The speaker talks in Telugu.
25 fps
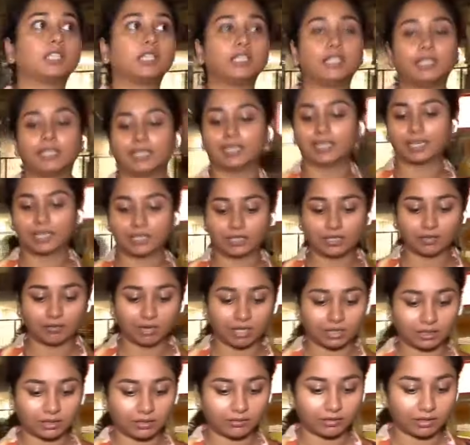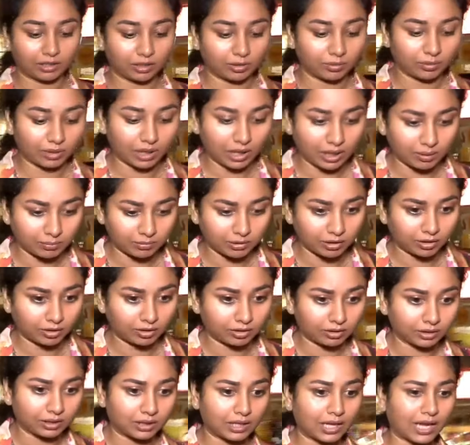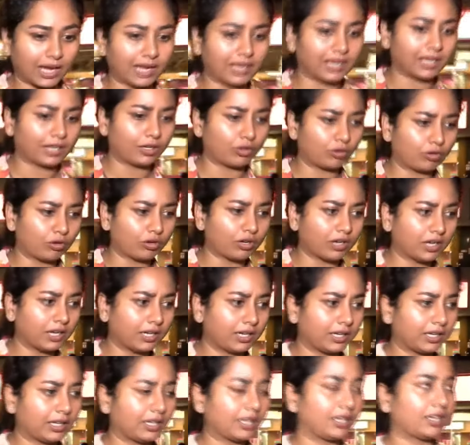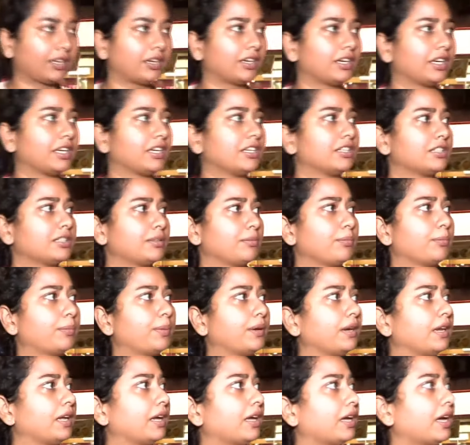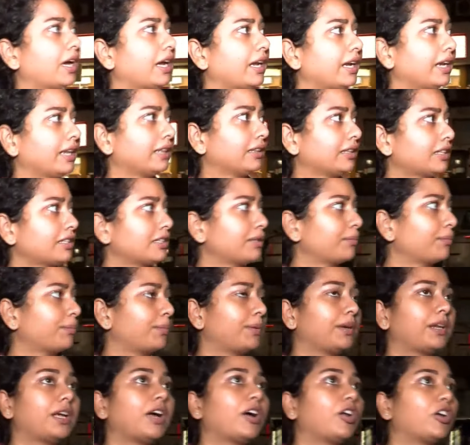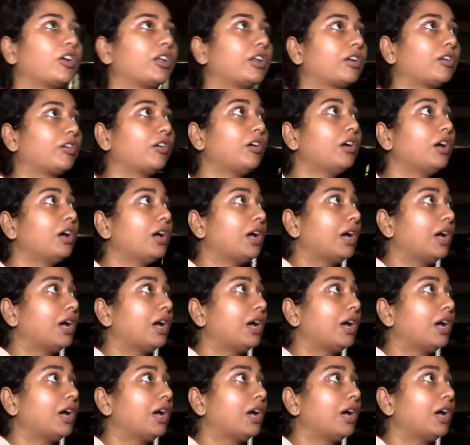ఇంటి దగ్గర అయితే వాతావరణం కామ్గా ఉంది ఆయన అనుకున్నట్టే నేను సింపుల్గా ఆయన ఎంత సింపుల్గా ఉన్నారో